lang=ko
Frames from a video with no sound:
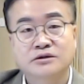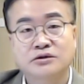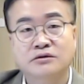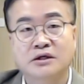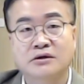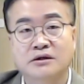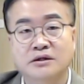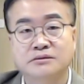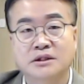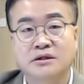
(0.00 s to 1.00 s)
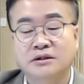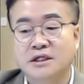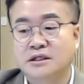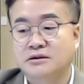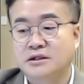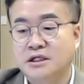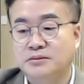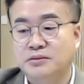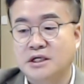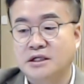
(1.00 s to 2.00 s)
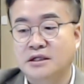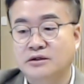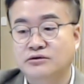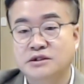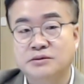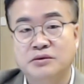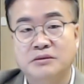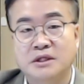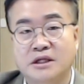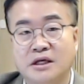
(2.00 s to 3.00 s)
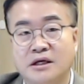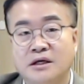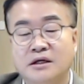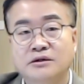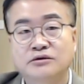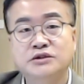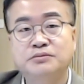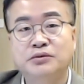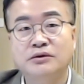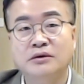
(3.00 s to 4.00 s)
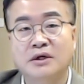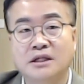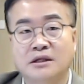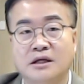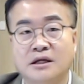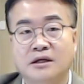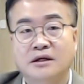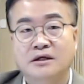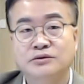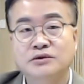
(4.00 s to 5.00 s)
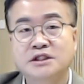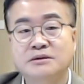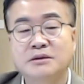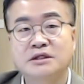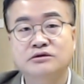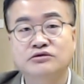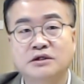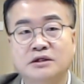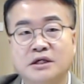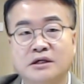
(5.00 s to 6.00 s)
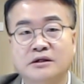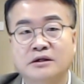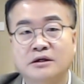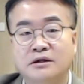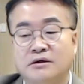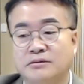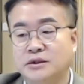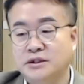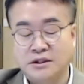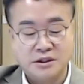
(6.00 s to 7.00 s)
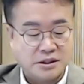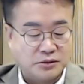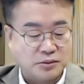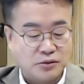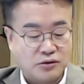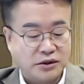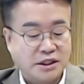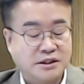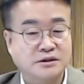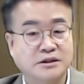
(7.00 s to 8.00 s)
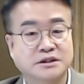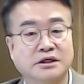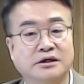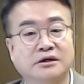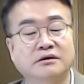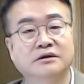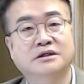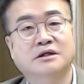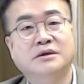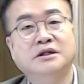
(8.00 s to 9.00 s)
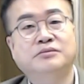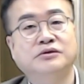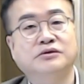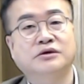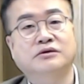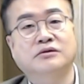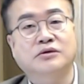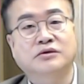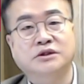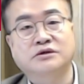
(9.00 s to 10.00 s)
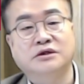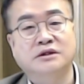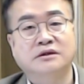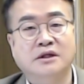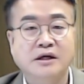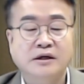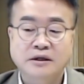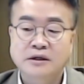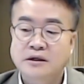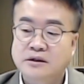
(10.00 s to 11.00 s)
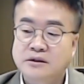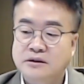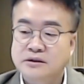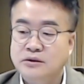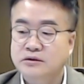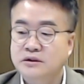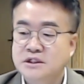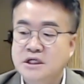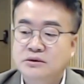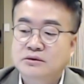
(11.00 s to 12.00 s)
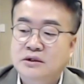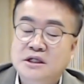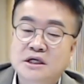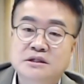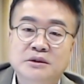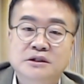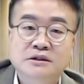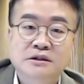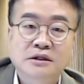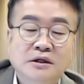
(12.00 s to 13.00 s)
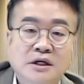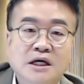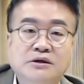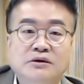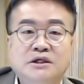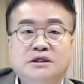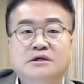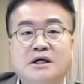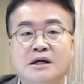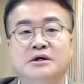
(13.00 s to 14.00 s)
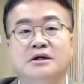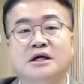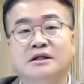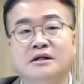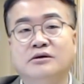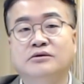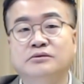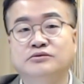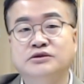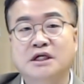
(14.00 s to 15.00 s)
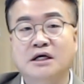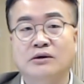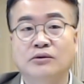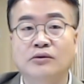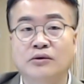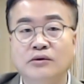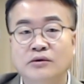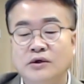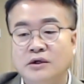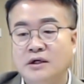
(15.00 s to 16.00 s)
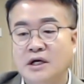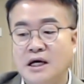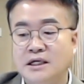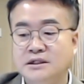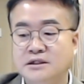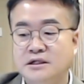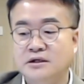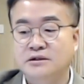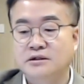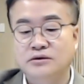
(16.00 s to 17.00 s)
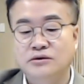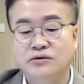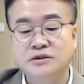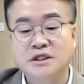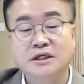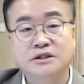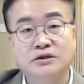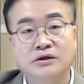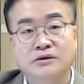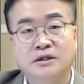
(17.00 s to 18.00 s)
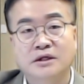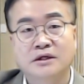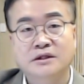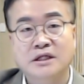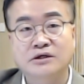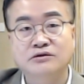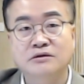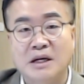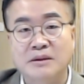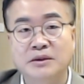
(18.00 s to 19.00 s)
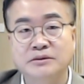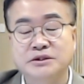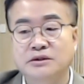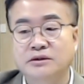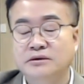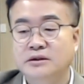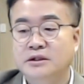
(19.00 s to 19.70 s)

초등학교 때부터 야 너는 핸드폰 안 돼, 투지폰만 돼, 투지폰도 안 돼, 위치만 추적되는 어, 뭐 이렇게 뭐 목걸이 같은 거 있어요. 그다음에 핸드폰도 있고 목걸이도 있는데 어, 요거를 차고 돌아다니면은 학교에 가면 간다고 문자가 오고 그러니까 아이들의 어떤 통제죠. 그러니까 다루는 방법이죠.